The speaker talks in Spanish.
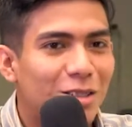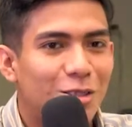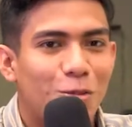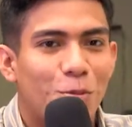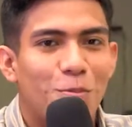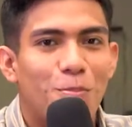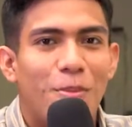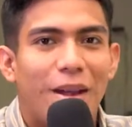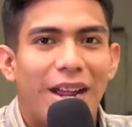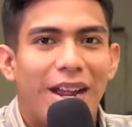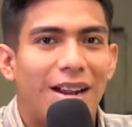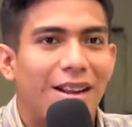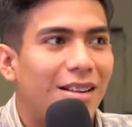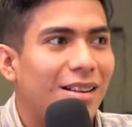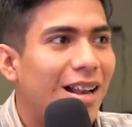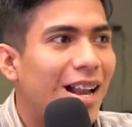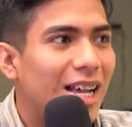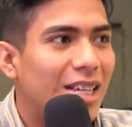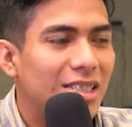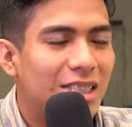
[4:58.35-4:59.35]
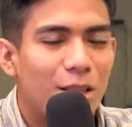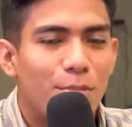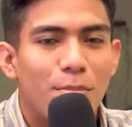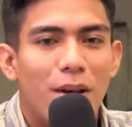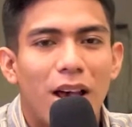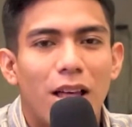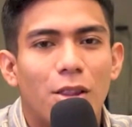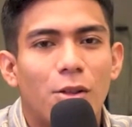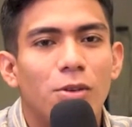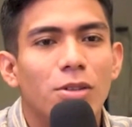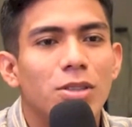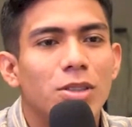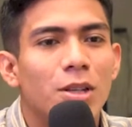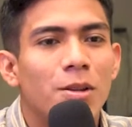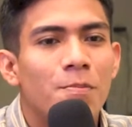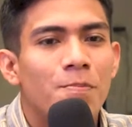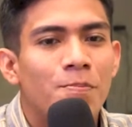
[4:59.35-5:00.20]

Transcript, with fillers: súper lastimados.